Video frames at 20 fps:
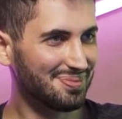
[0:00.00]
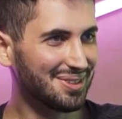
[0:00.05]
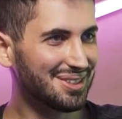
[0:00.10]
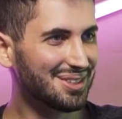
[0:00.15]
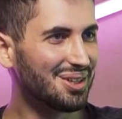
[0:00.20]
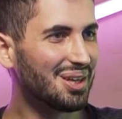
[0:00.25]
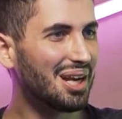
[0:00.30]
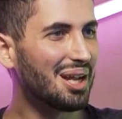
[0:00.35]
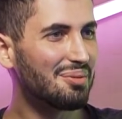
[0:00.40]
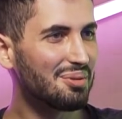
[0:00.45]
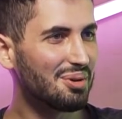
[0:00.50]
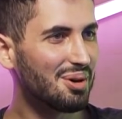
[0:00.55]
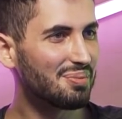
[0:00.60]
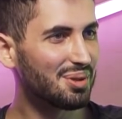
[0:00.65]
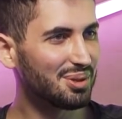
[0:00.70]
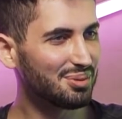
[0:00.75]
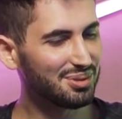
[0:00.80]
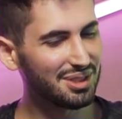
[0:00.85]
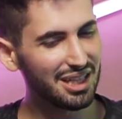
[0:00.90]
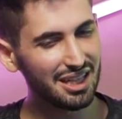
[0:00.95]
me hicieron la misma
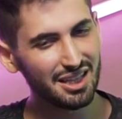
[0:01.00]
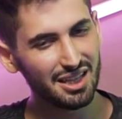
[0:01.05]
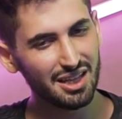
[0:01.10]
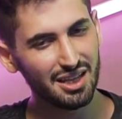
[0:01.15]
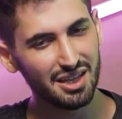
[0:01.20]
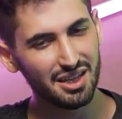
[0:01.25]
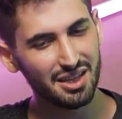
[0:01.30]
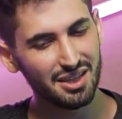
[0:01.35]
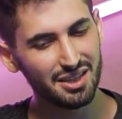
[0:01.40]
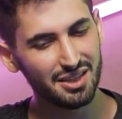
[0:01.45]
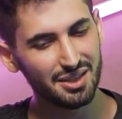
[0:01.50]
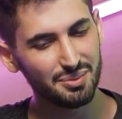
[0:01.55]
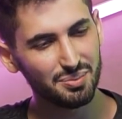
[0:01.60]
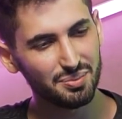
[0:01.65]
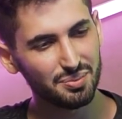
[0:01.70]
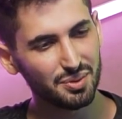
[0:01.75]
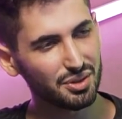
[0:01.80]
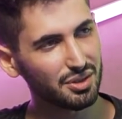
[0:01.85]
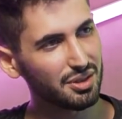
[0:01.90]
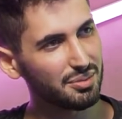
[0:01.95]
pregunta de,
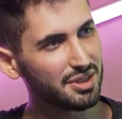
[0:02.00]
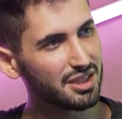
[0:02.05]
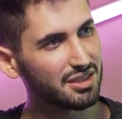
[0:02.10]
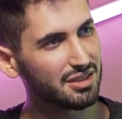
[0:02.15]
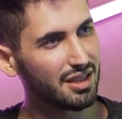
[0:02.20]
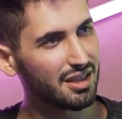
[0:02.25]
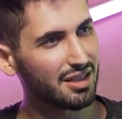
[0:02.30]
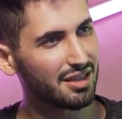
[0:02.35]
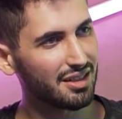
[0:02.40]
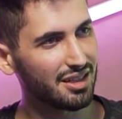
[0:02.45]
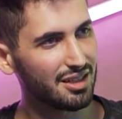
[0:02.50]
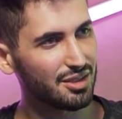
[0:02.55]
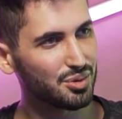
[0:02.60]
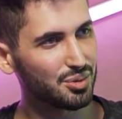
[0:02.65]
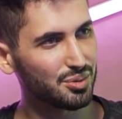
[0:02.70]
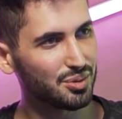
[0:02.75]
por qué me decían Real